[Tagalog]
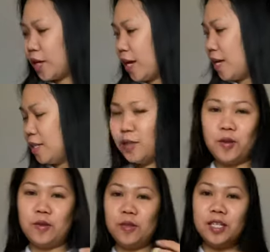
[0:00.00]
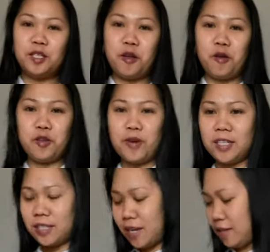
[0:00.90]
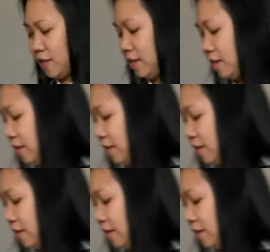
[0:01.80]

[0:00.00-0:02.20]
okay? So, let's go to our second